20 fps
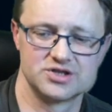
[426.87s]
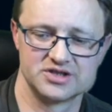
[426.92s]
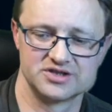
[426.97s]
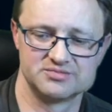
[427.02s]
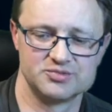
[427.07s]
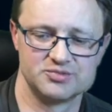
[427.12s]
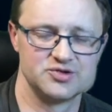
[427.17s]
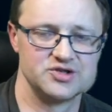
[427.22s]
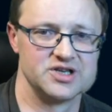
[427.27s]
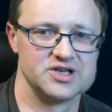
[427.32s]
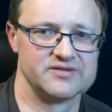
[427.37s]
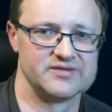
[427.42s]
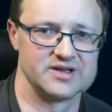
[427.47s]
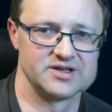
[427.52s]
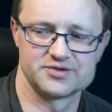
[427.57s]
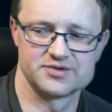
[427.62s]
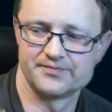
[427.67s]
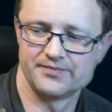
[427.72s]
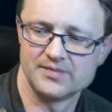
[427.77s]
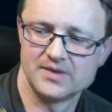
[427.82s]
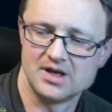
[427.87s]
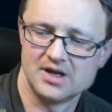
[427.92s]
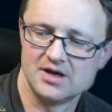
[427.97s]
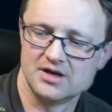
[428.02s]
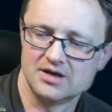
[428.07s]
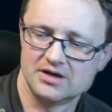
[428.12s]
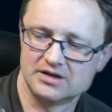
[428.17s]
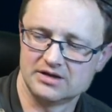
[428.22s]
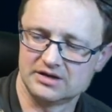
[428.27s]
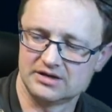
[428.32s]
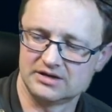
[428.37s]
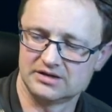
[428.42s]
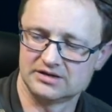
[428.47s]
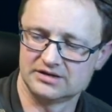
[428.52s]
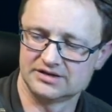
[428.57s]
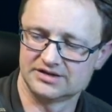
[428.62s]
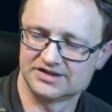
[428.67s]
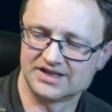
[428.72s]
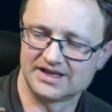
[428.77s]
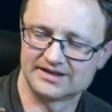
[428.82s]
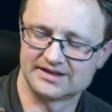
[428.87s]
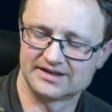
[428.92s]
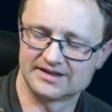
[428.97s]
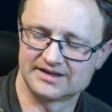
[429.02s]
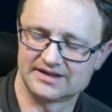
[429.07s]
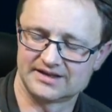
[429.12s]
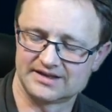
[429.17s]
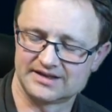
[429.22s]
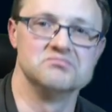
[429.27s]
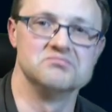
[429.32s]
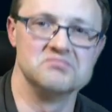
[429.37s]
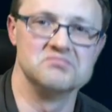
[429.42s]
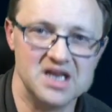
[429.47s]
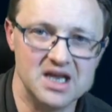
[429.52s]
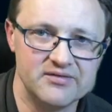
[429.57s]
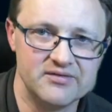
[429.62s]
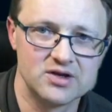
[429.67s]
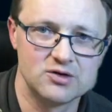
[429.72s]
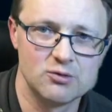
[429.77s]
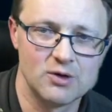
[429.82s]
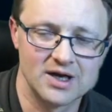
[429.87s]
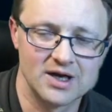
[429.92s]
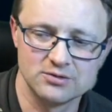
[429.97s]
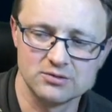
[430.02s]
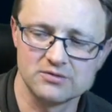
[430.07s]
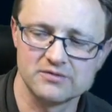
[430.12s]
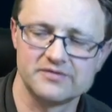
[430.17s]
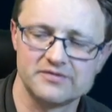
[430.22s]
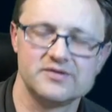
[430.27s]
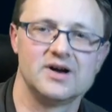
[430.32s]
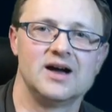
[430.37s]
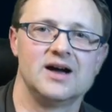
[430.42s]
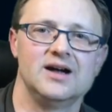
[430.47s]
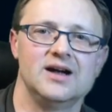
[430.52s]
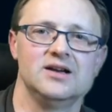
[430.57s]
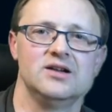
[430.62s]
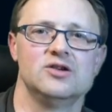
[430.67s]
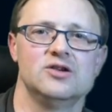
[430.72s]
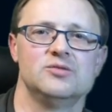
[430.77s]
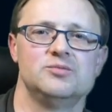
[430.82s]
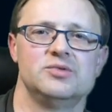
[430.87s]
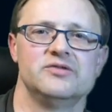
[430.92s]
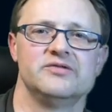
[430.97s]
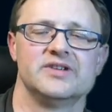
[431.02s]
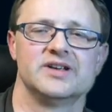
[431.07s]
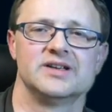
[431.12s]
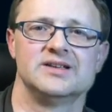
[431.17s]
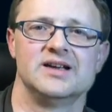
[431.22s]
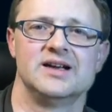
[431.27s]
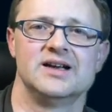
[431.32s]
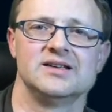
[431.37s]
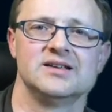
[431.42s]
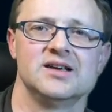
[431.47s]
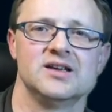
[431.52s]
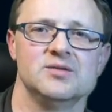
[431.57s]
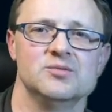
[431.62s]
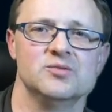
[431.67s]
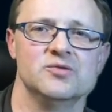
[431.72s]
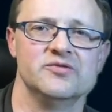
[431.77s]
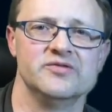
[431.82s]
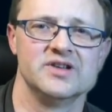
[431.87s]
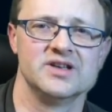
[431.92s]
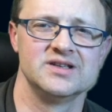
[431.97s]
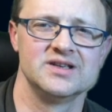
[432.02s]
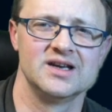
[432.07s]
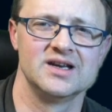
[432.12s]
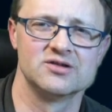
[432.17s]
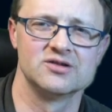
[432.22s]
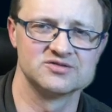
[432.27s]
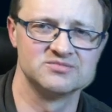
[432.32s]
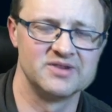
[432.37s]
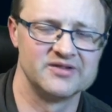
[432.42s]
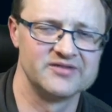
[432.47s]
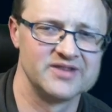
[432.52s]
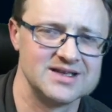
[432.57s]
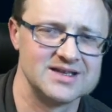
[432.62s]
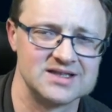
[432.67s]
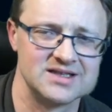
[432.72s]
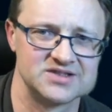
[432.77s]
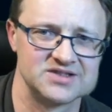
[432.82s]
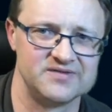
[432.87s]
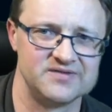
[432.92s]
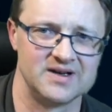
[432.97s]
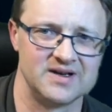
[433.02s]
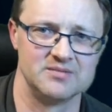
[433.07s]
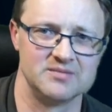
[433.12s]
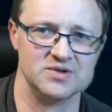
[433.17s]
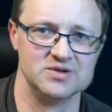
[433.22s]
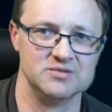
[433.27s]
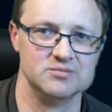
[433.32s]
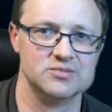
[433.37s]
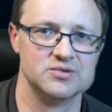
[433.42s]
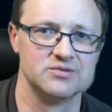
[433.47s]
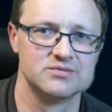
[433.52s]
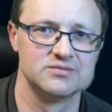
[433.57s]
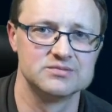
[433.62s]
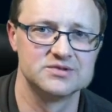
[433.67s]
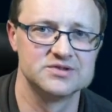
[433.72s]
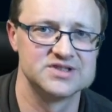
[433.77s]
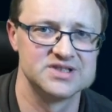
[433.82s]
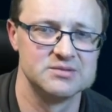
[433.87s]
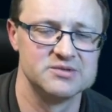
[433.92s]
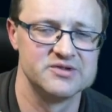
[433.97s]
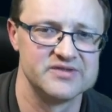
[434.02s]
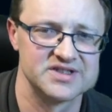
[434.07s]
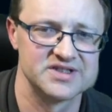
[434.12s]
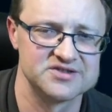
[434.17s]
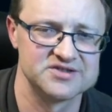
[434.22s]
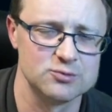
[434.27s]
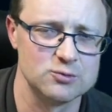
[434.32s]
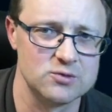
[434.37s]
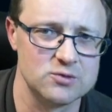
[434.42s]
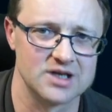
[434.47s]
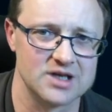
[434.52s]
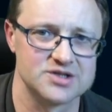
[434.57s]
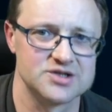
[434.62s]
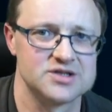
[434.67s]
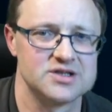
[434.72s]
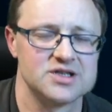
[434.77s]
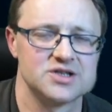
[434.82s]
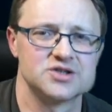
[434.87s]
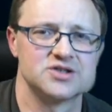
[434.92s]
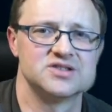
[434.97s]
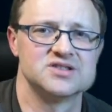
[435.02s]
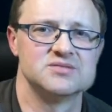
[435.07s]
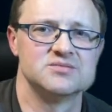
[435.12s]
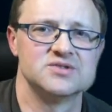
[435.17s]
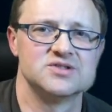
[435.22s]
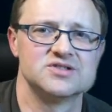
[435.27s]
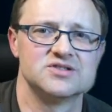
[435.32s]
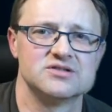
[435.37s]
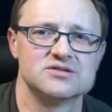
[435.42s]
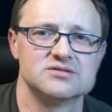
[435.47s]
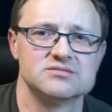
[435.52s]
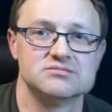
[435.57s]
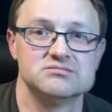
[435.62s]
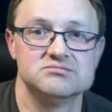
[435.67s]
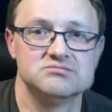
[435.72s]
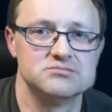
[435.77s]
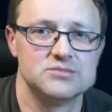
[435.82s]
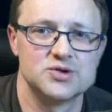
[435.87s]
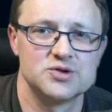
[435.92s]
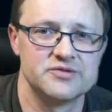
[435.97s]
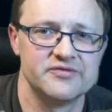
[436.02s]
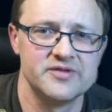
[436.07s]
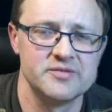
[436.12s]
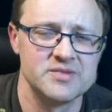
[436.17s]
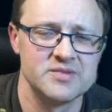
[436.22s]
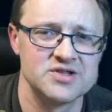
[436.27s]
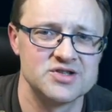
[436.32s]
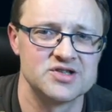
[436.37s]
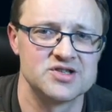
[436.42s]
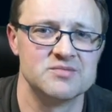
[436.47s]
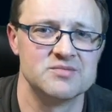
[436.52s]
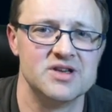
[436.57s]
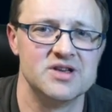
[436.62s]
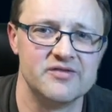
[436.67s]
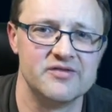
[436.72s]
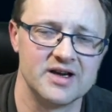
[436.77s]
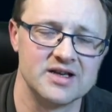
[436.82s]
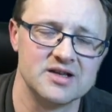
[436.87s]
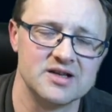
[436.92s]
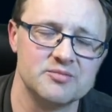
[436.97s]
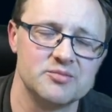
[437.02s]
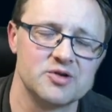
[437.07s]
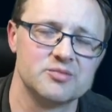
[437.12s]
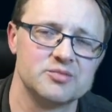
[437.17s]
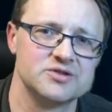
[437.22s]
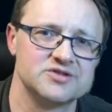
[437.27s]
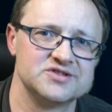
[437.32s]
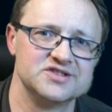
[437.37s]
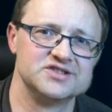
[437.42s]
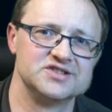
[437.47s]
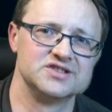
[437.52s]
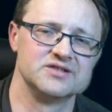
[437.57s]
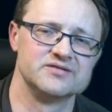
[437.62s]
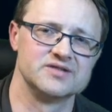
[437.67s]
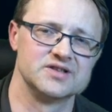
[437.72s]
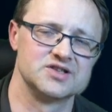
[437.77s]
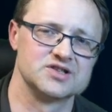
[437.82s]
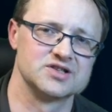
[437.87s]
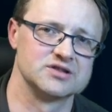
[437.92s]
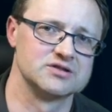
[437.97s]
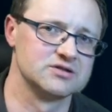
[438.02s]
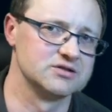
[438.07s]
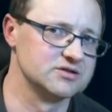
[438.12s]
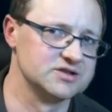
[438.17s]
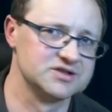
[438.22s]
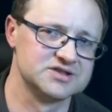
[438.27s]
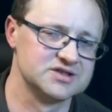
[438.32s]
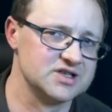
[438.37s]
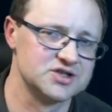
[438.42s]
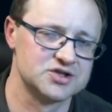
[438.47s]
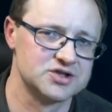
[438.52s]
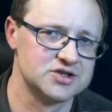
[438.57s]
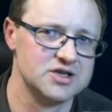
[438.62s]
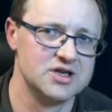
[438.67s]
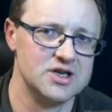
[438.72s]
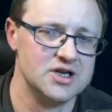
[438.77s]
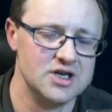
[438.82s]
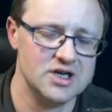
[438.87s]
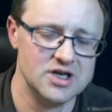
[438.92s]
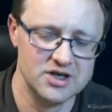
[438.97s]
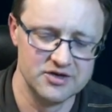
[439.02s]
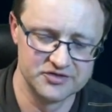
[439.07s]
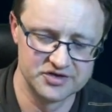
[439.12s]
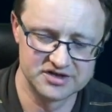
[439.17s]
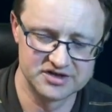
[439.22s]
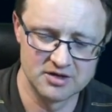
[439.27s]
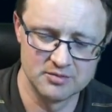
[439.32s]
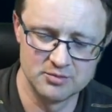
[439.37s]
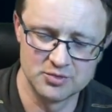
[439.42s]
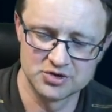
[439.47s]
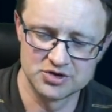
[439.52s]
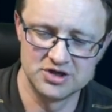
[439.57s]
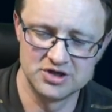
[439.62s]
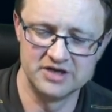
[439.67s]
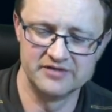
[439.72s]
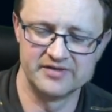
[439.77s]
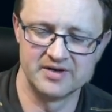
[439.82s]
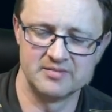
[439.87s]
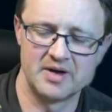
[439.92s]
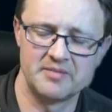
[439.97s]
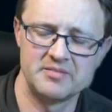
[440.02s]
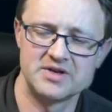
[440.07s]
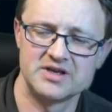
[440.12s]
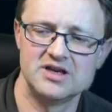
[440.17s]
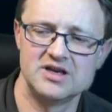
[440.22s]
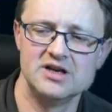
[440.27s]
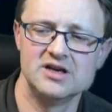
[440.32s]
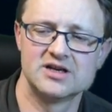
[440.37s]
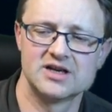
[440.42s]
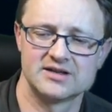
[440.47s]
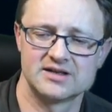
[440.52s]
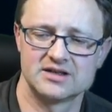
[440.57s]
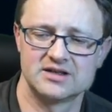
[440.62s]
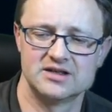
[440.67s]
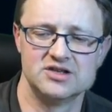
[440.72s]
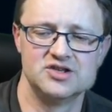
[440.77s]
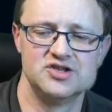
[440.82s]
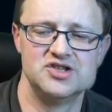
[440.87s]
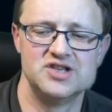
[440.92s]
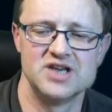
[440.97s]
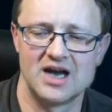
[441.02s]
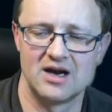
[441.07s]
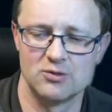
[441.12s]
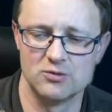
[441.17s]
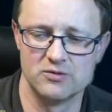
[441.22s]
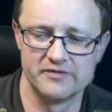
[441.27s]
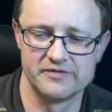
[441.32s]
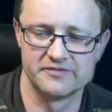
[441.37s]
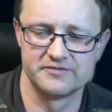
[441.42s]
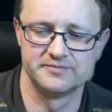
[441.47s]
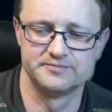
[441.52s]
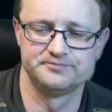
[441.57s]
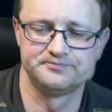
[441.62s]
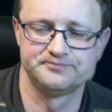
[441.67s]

się spodziewać. E, zatem nie wykładów, ale opowiadania i mówienia i rozmawiania z Wami, bo chcemy Was słuchać też. Chcemy, może Wy będziecie mieli fajne propozycje, wiecie, to jest też wszystko możliwe. Mamy kilka takich działów